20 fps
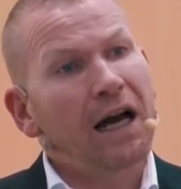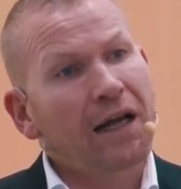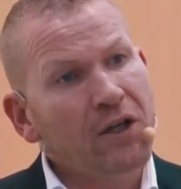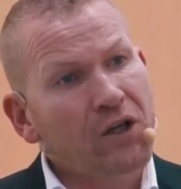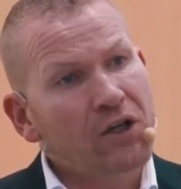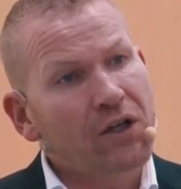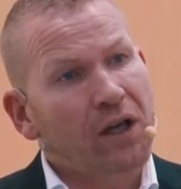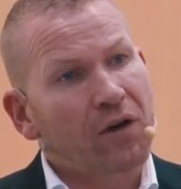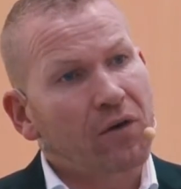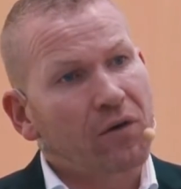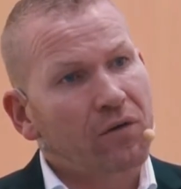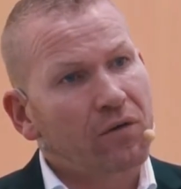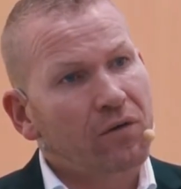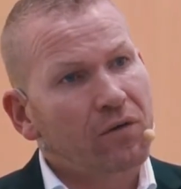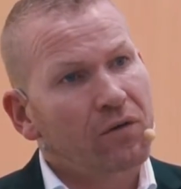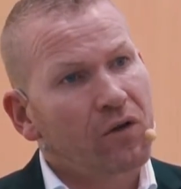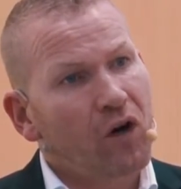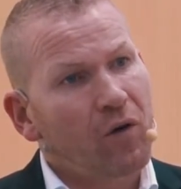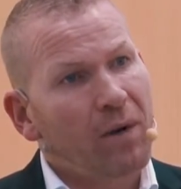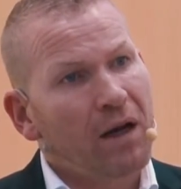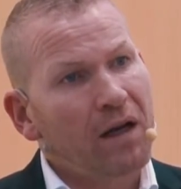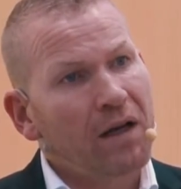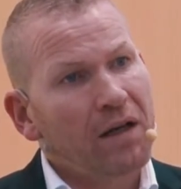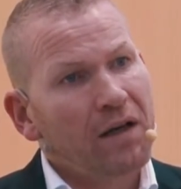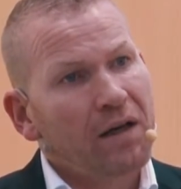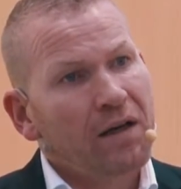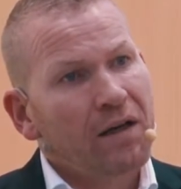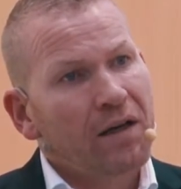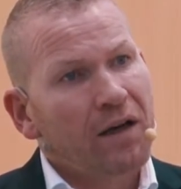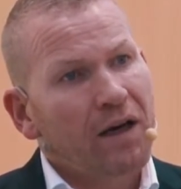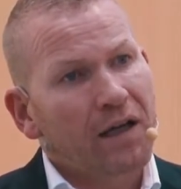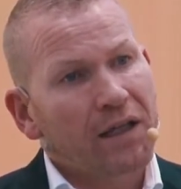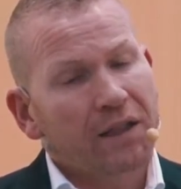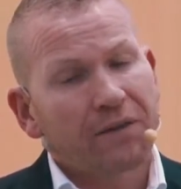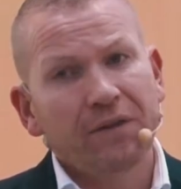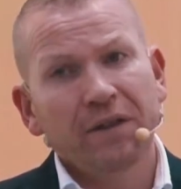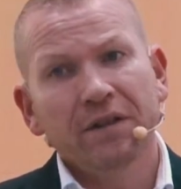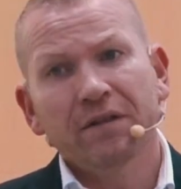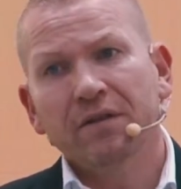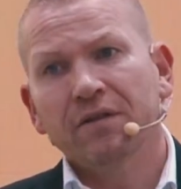Einstellung. Und nochmal,
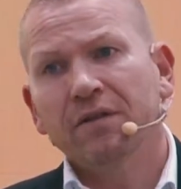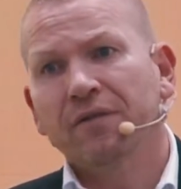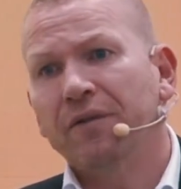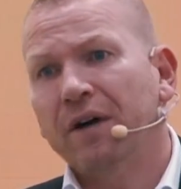Akquise ist eine